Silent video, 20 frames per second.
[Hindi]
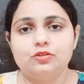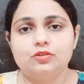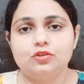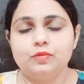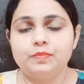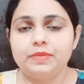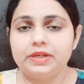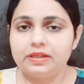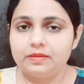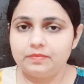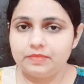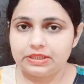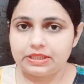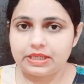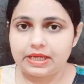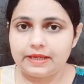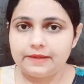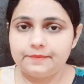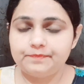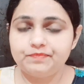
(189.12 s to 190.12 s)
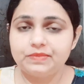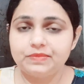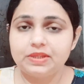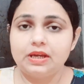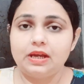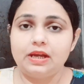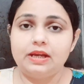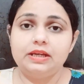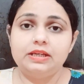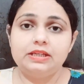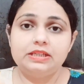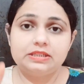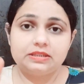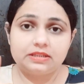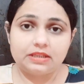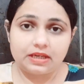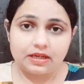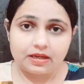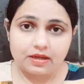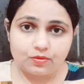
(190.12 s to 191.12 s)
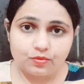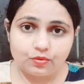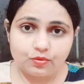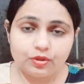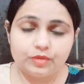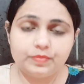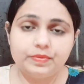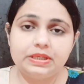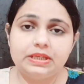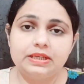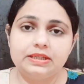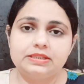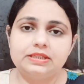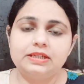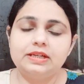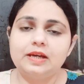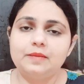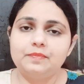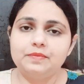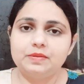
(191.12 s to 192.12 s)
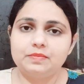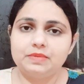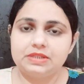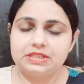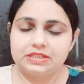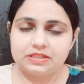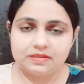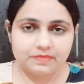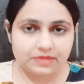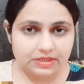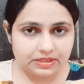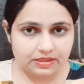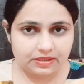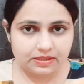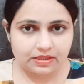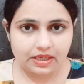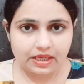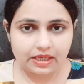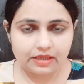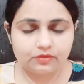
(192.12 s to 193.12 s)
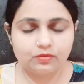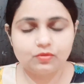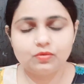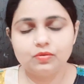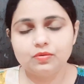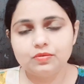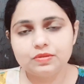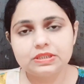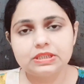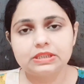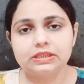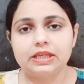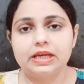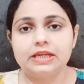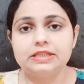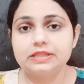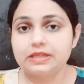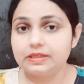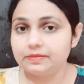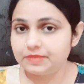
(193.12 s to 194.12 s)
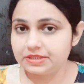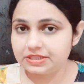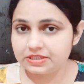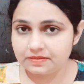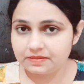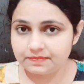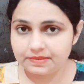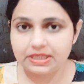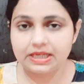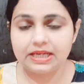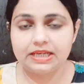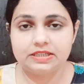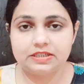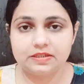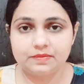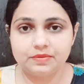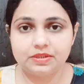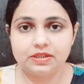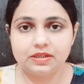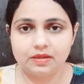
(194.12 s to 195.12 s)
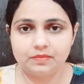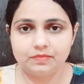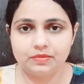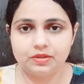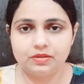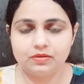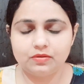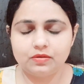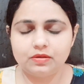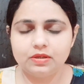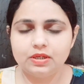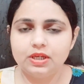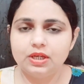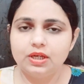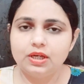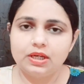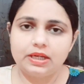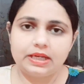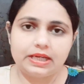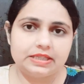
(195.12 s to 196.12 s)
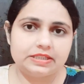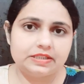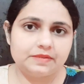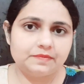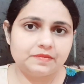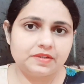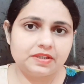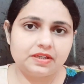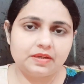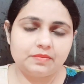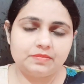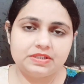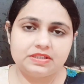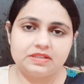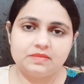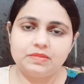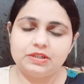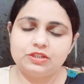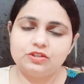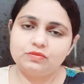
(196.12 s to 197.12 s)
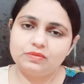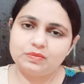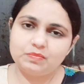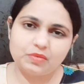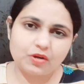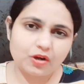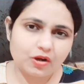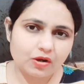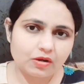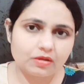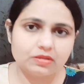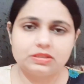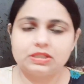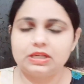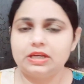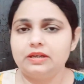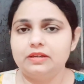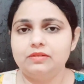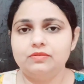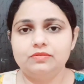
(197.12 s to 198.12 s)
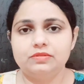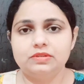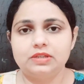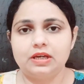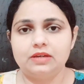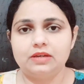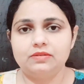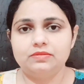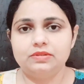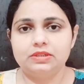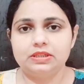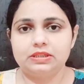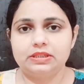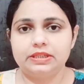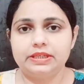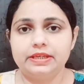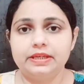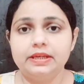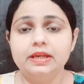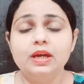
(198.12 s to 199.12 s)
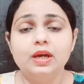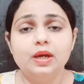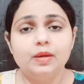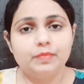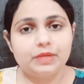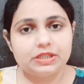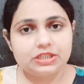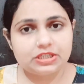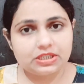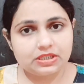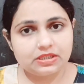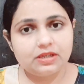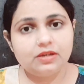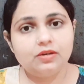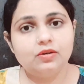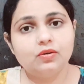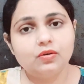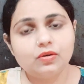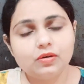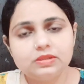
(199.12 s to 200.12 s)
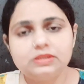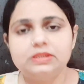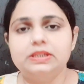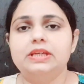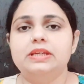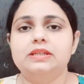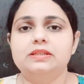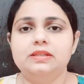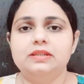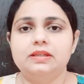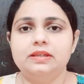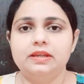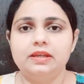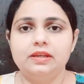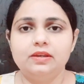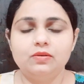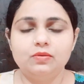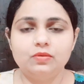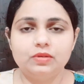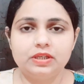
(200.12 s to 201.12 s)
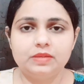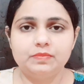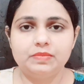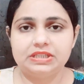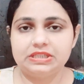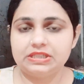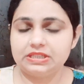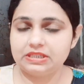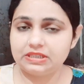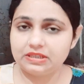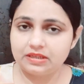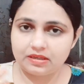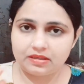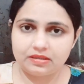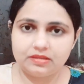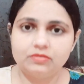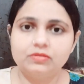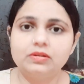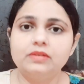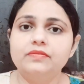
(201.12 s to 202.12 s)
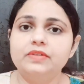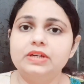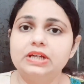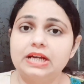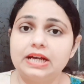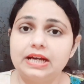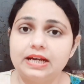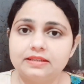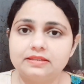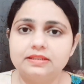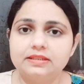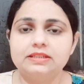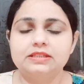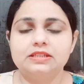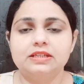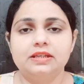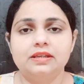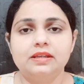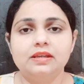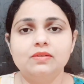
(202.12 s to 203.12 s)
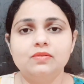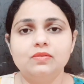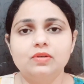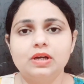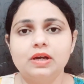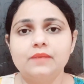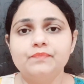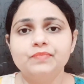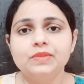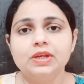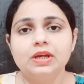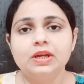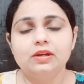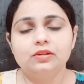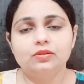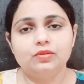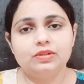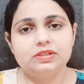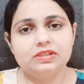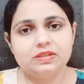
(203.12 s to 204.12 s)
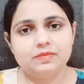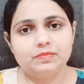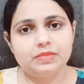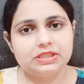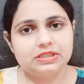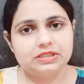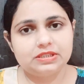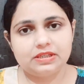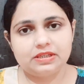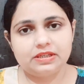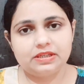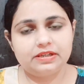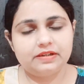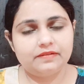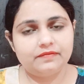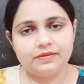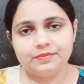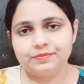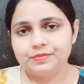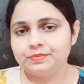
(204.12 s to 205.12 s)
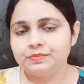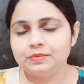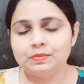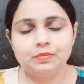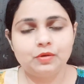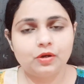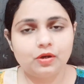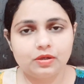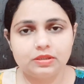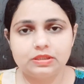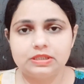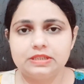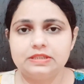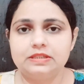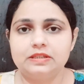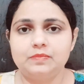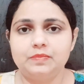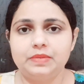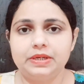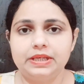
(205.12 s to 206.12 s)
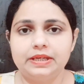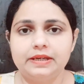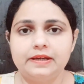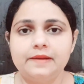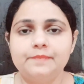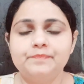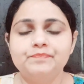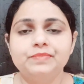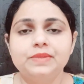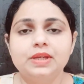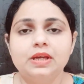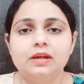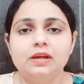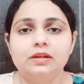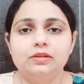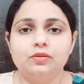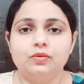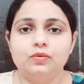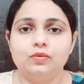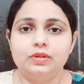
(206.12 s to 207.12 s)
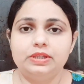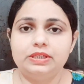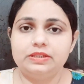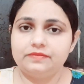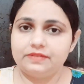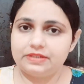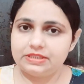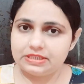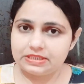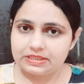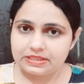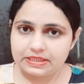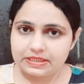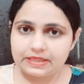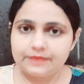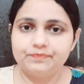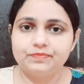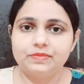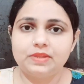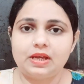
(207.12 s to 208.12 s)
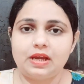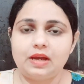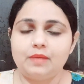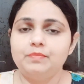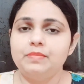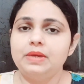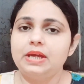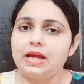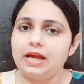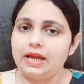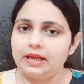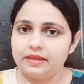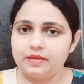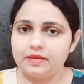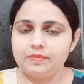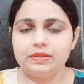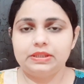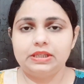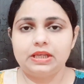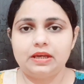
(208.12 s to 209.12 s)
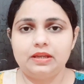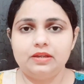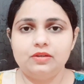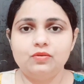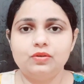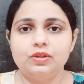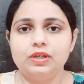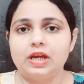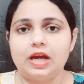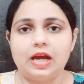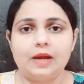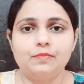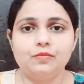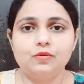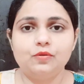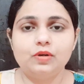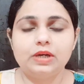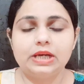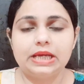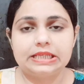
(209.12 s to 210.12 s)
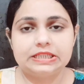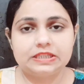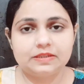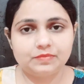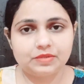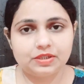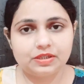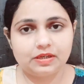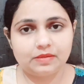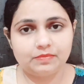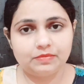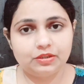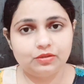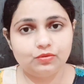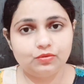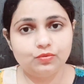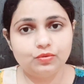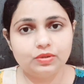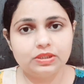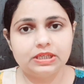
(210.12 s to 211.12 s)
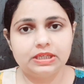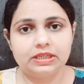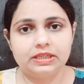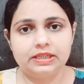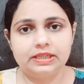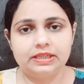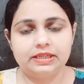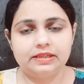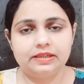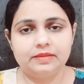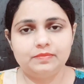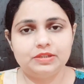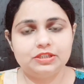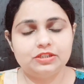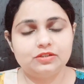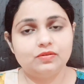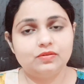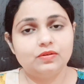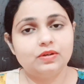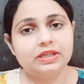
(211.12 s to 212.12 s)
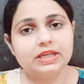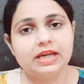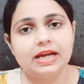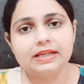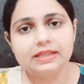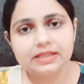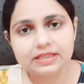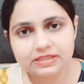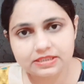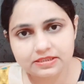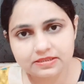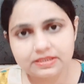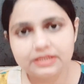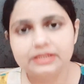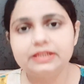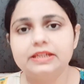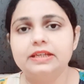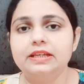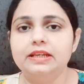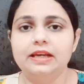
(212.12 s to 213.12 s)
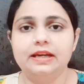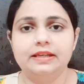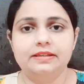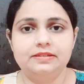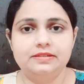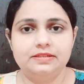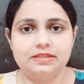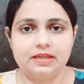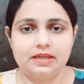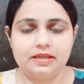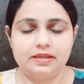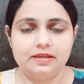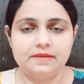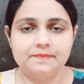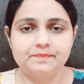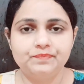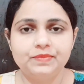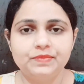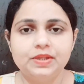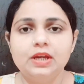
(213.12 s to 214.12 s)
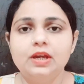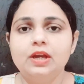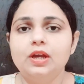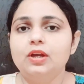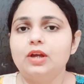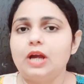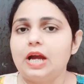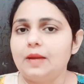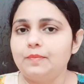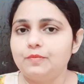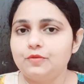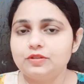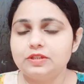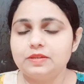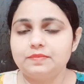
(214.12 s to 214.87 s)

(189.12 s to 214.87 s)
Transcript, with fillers: जो मैंने बताए अगर इस तरह का कोई भी लक्षण आपके बच्चे में दिख रहा है तो हो सकता है शायद बच्चे में कैल्शियम की कमी हो कैल्शियम की कमी से बच्चों में बहुत सारे नुकसान हो सकते हैं बच्चे की ग्रोथ सही से नहीं होगी बच्चे की हड्डियों का विकास अच्छा नहीं होगा तो इससे बच्चे के डेवलपमेंट में बहुत असर पड़ेगा तो इस वजह से अब मैं आगे बता रही हूँ कि आपको कैल्शियम की कमी दूर करने के लिए बच्चे को क्या क्या चीज़ें खिलानी चाहिए आपको